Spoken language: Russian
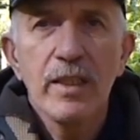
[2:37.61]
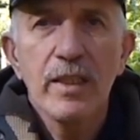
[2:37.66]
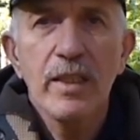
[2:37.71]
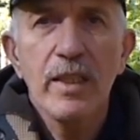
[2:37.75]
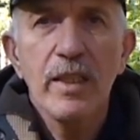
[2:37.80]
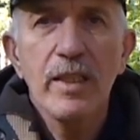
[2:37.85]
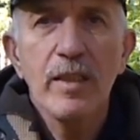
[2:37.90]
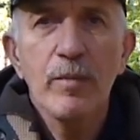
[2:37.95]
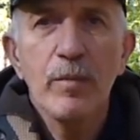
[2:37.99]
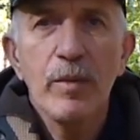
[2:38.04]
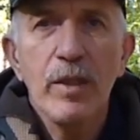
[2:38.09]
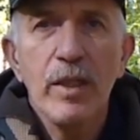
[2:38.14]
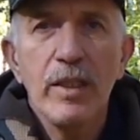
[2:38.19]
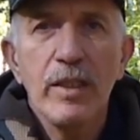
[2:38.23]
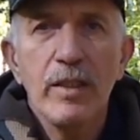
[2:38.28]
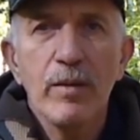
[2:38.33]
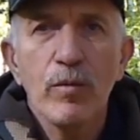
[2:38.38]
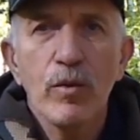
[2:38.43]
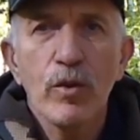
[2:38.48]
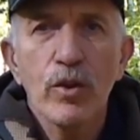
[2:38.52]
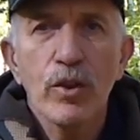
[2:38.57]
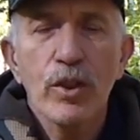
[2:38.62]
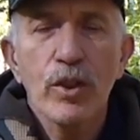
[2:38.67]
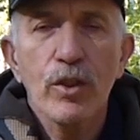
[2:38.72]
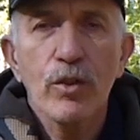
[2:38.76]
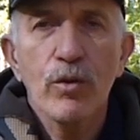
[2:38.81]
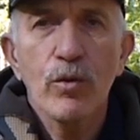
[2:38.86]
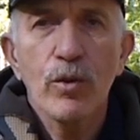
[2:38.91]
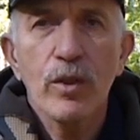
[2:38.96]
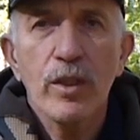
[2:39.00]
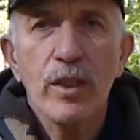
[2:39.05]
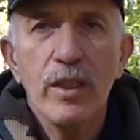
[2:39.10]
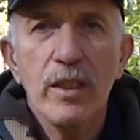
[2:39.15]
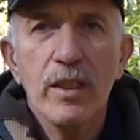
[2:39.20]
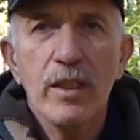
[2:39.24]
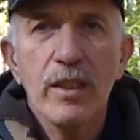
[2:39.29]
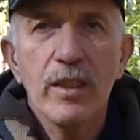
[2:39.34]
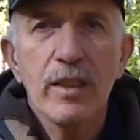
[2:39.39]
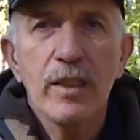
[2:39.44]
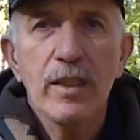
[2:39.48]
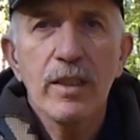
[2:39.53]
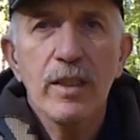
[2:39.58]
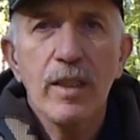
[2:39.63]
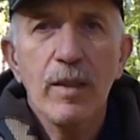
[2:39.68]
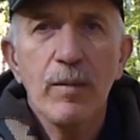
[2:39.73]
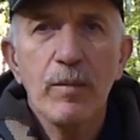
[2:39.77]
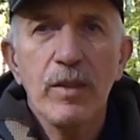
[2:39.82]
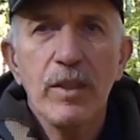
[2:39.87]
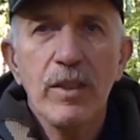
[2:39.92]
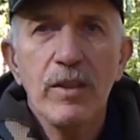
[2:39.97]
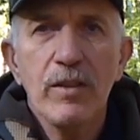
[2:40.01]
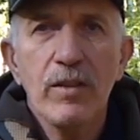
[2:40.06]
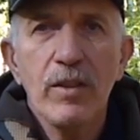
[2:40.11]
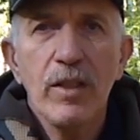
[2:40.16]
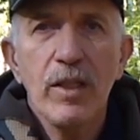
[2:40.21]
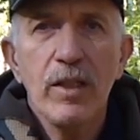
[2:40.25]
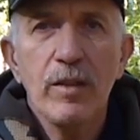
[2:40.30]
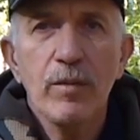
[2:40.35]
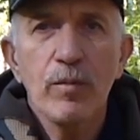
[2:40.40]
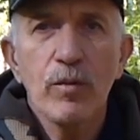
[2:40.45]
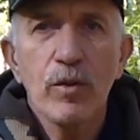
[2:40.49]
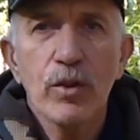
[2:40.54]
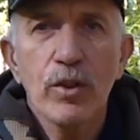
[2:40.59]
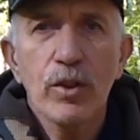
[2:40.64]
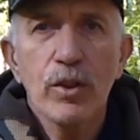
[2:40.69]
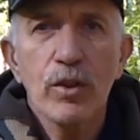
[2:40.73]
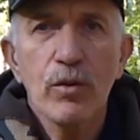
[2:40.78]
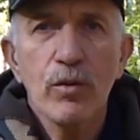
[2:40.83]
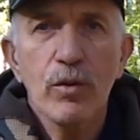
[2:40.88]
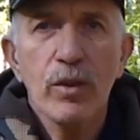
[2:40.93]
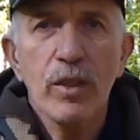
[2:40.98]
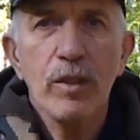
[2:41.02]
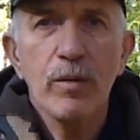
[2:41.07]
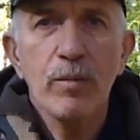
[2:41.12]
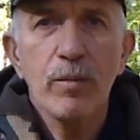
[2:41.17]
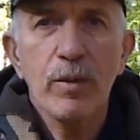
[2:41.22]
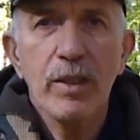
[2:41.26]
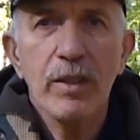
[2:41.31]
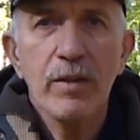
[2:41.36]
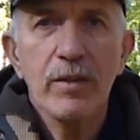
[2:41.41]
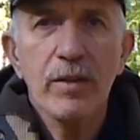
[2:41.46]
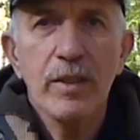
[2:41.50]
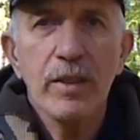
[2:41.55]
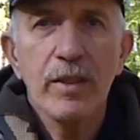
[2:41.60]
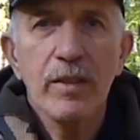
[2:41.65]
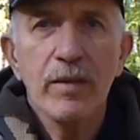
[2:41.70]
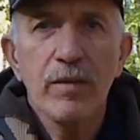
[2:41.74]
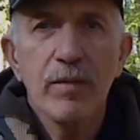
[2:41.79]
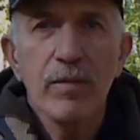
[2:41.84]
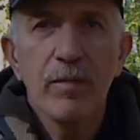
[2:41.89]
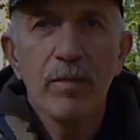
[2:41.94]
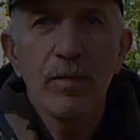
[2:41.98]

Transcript: цены были немножко другие, там действовали немножко другие правила.